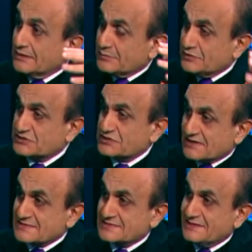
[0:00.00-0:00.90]
بيرجع
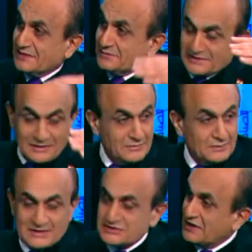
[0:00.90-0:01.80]
السايح
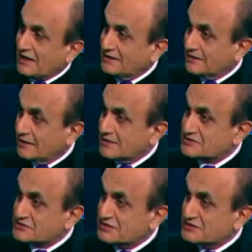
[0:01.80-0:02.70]
بيكمل مشي على
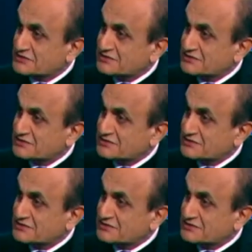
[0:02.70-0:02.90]
ارجاج